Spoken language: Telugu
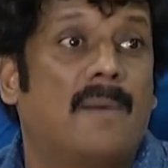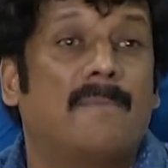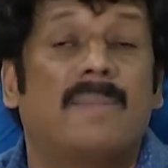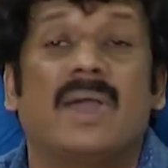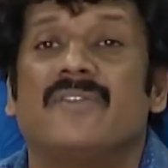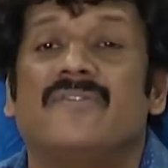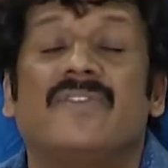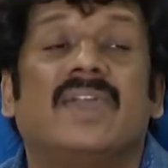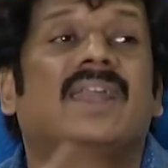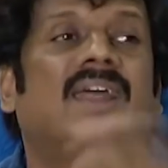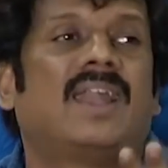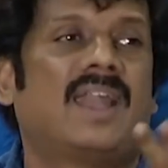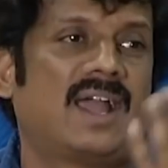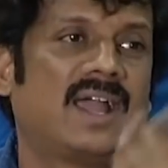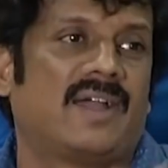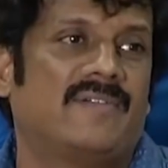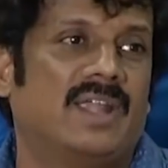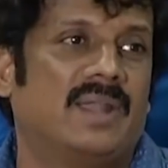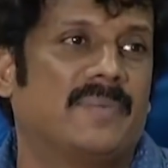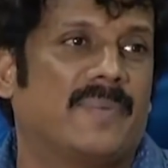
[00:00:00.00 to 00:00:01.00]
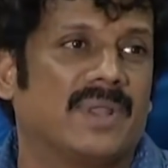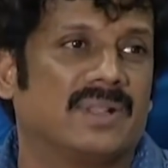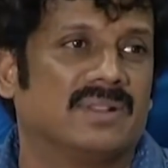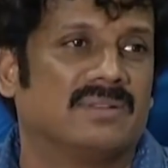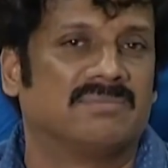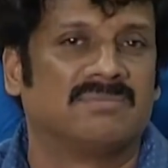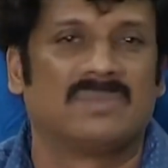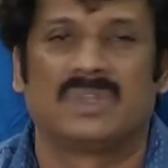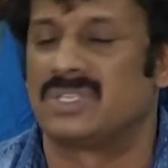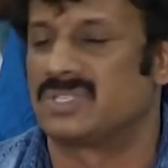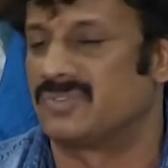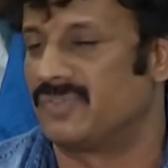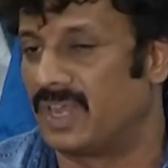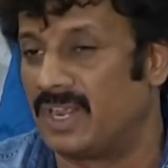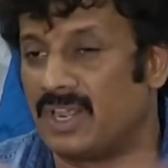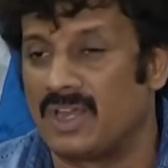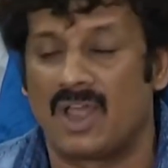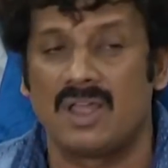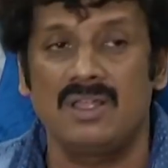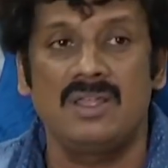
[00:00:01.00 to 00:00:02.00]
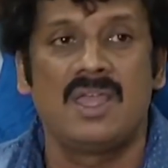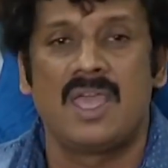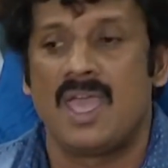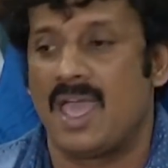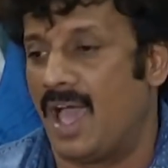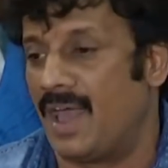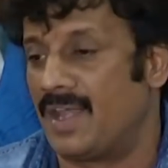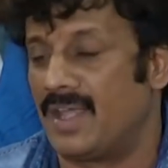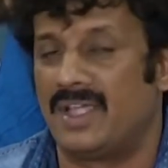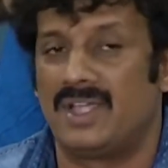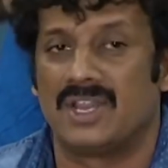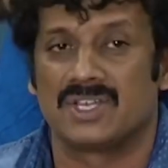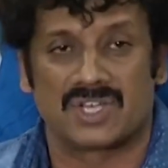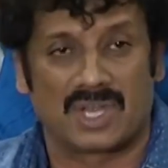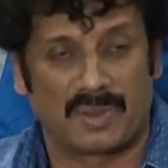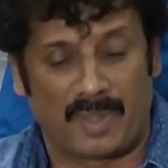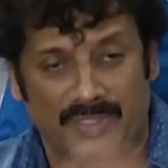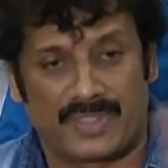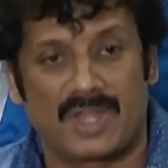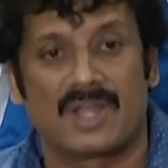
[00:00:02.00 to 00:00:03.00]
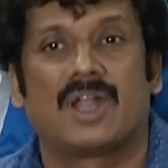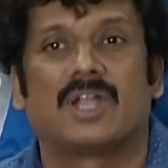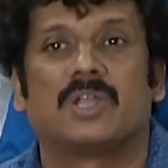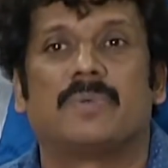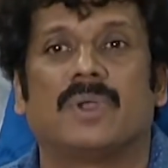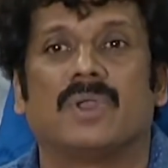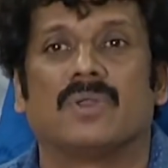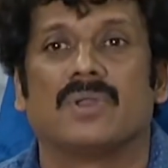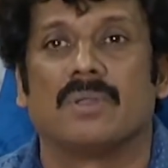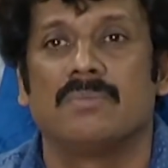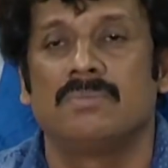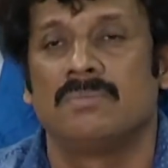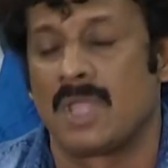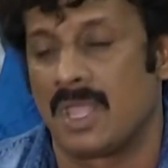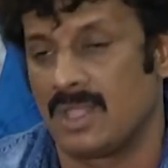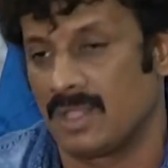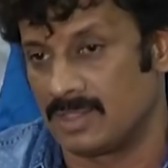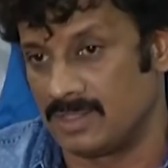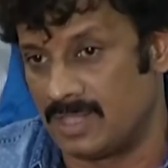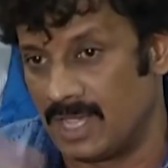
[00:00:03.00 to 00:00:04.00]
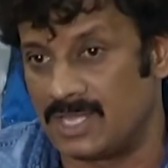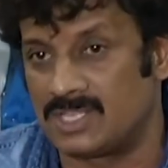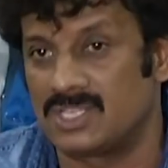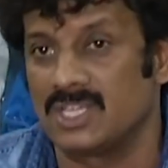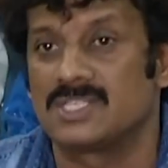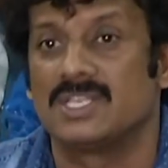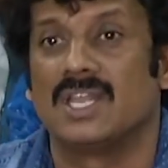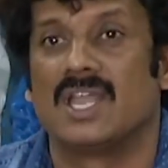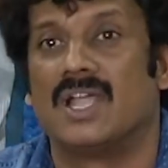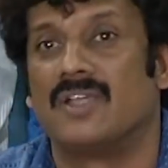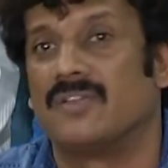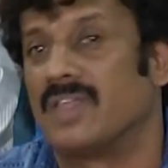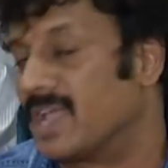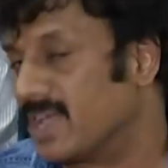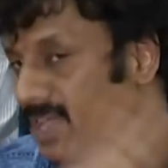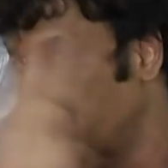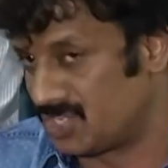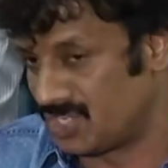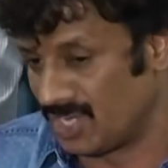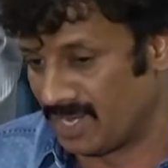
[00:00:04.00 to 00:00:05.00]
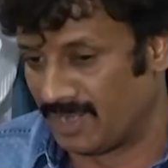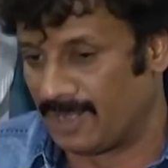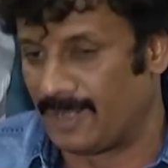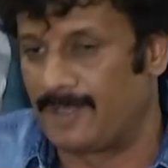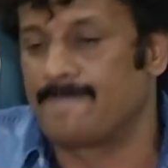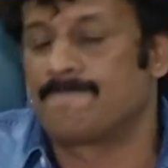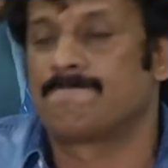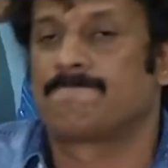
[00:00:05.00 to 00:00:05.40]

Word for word: అమ్మాయి వేరేలాగా వెళ్ళిపోయింది ఇట్స్ వెరీ రాంగ్ అన్నే డెసిషన్ అందరం కట్టుబడి ఉన్నాం దయచేసి ఇలాంటి ఎంకరేజ్ చేయకండి